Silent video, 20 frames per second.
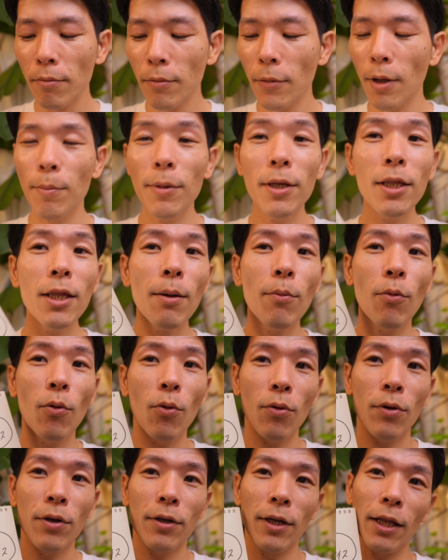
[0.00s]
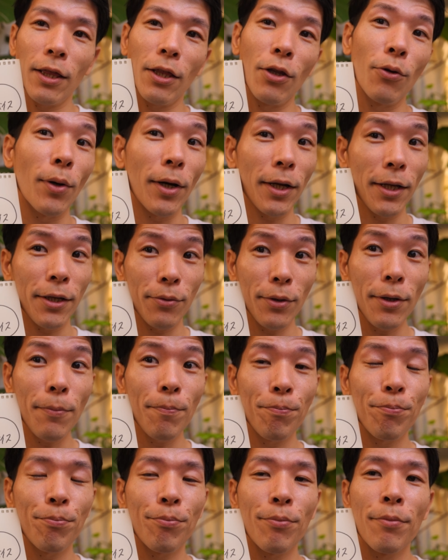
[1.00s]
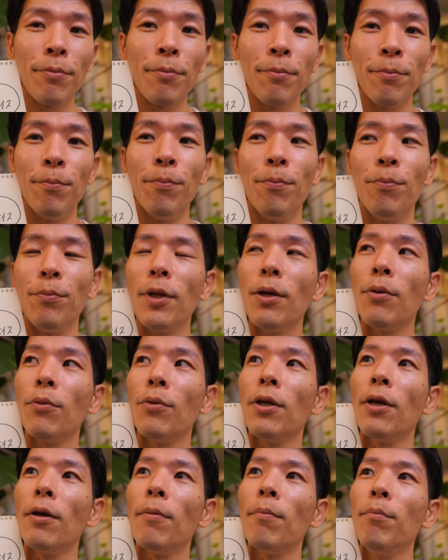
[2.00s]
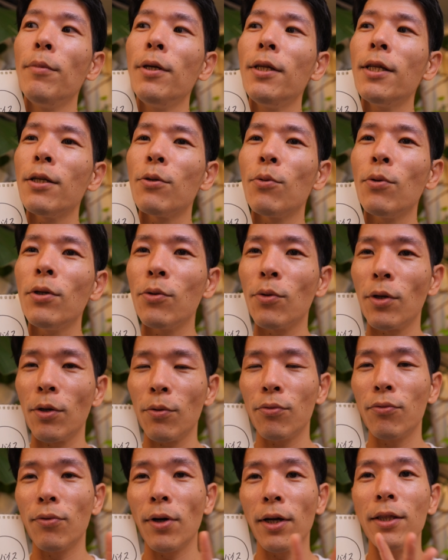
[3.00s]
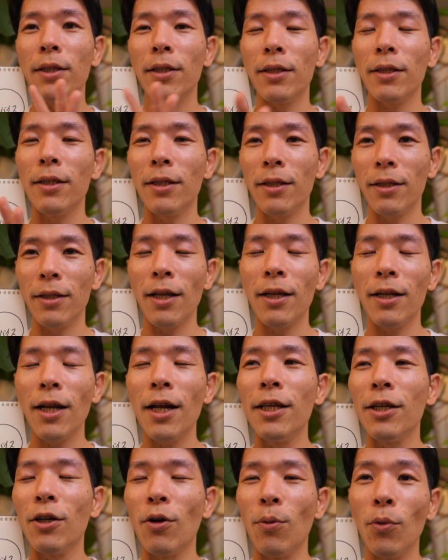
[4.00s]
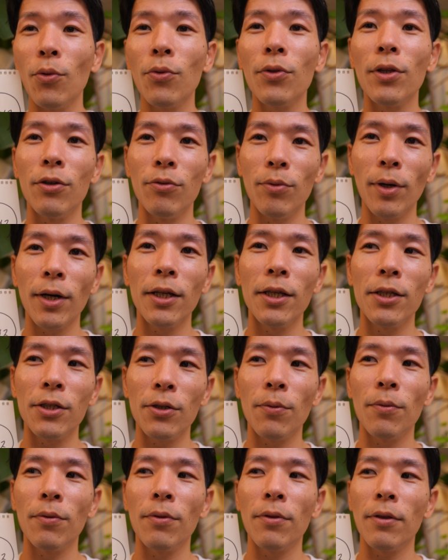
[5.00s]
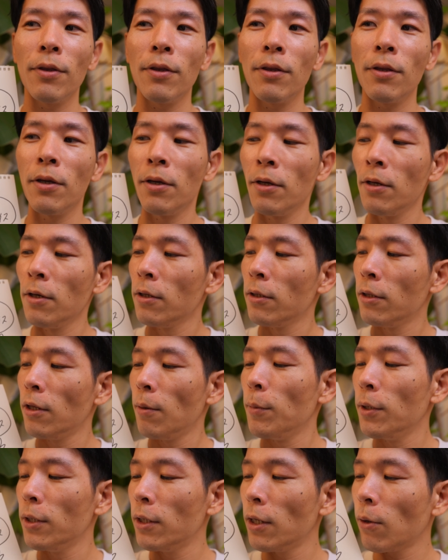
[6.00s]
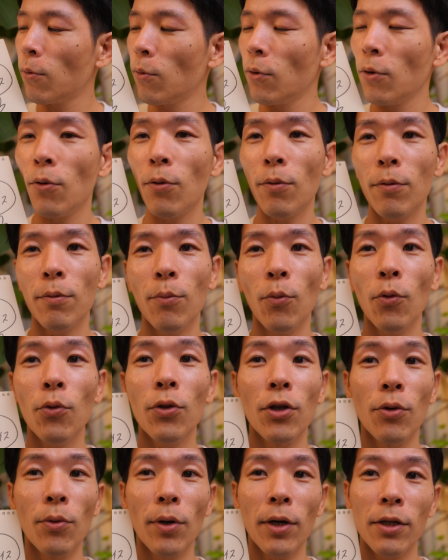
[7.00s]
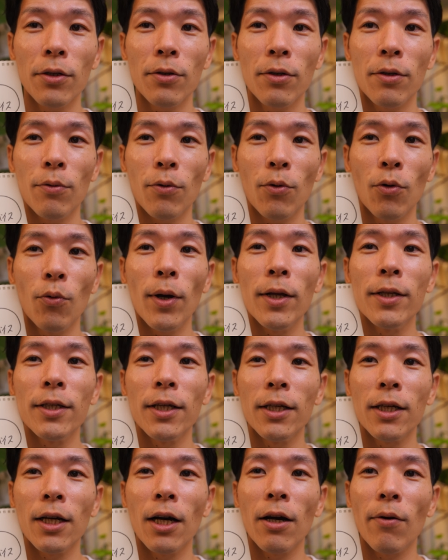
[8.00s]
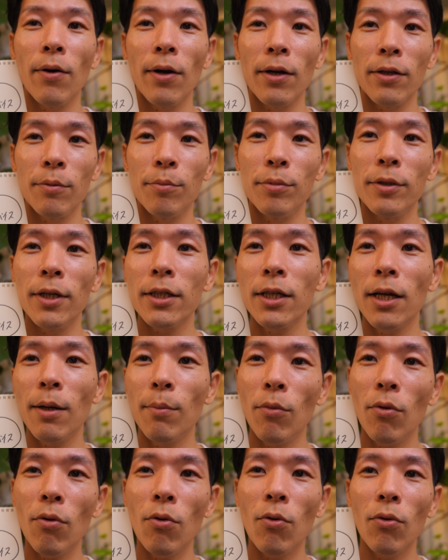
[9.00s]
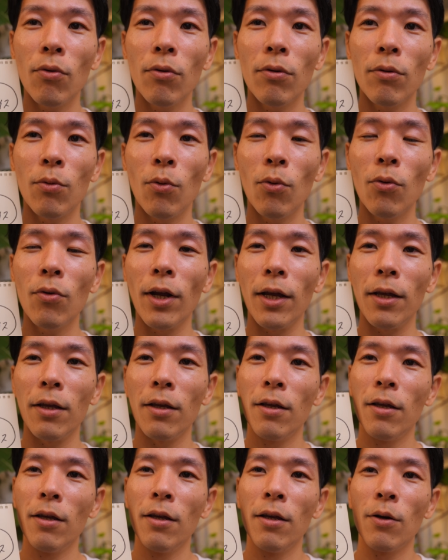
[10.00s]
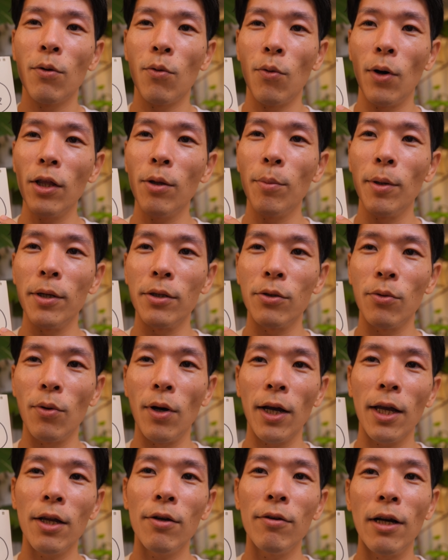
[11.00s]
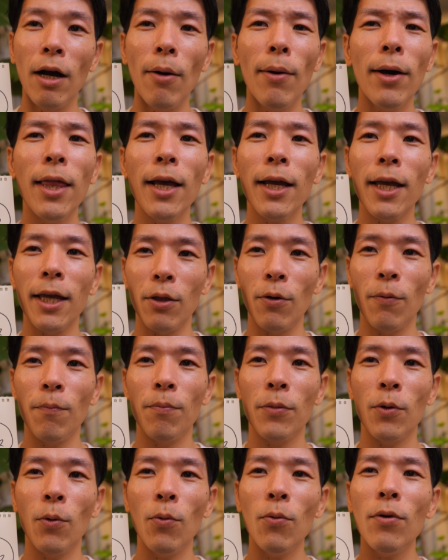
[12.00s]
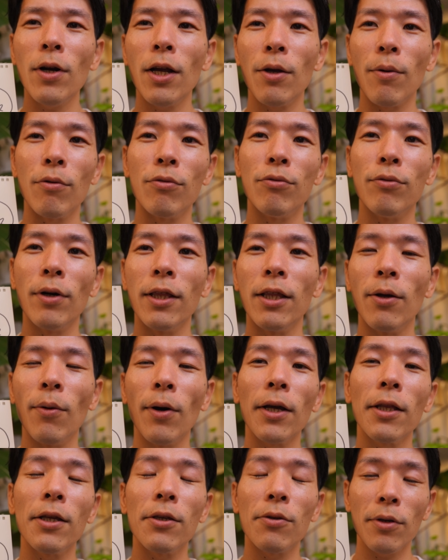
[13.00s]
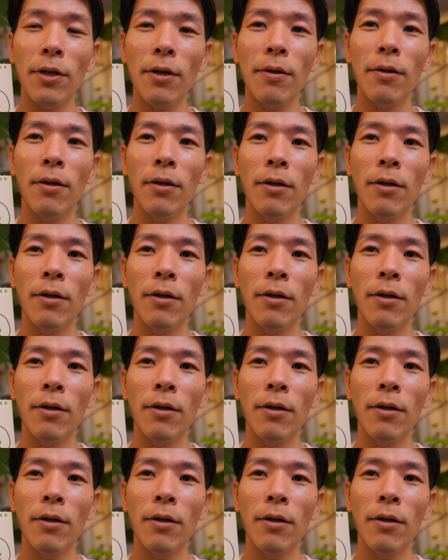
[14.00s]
ね、みんなもやってるわけですよね。うん、なので、みんなそれぞれ不安な何かを持ってるわけですよ。で、みんなこれを持ってるわけです。このワンちゃんに関わらず、豚さんも本来、こうアドバイスをあげる側だけど、本来は不安なわけですよね。